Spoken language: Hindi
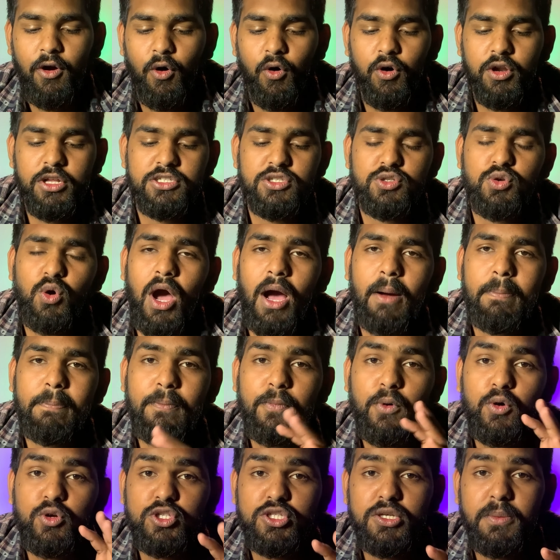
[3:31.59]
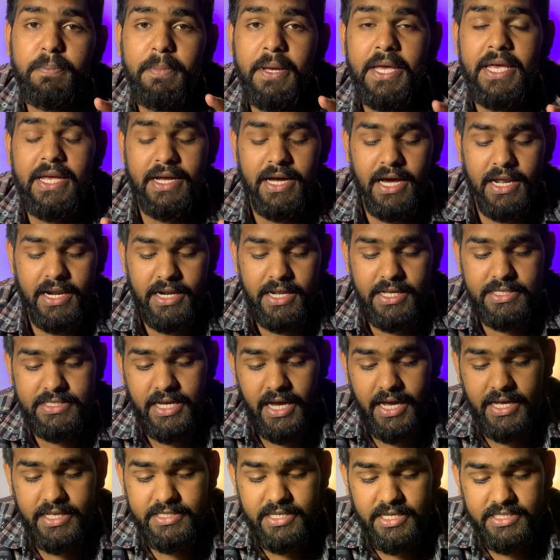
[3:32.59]
और इसको आप कुछ भी करना
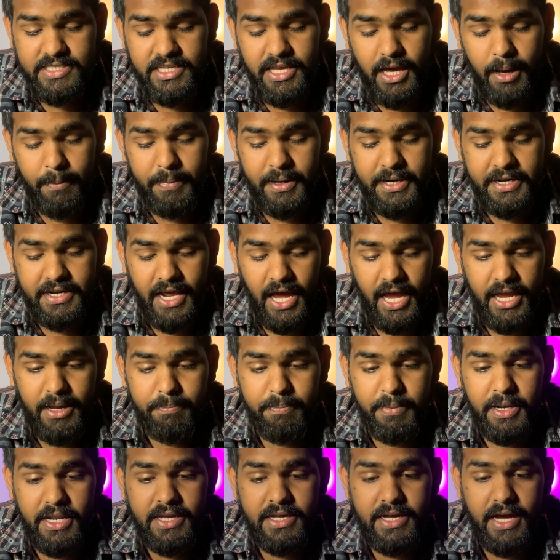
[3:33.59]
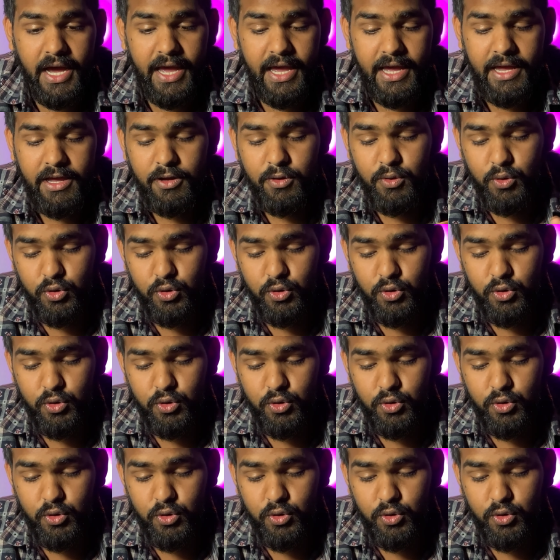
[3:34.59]
चाहें जैसे यहाँ पे टाइप लिखा है